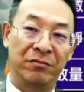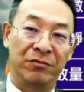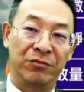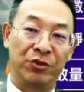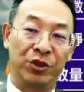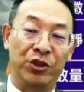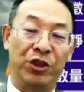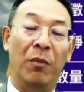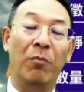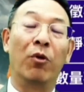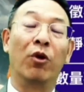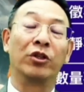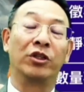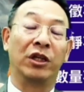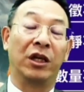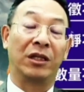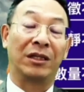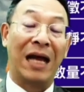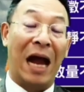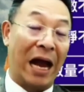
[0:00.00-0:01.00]
所以叫摩
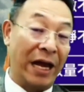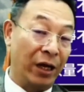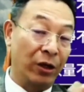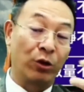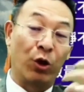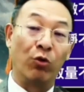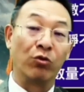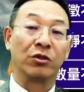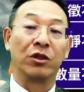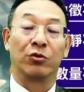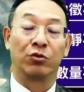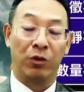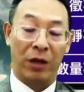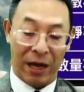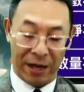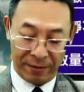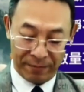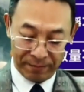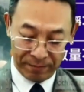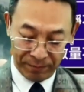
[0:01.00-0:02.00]
西打一个铜蛇出
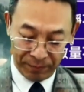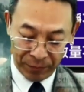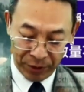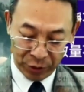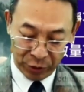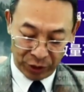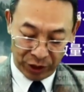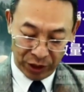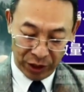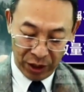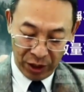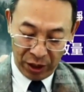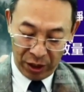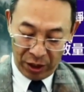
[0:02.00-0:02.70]
来。所以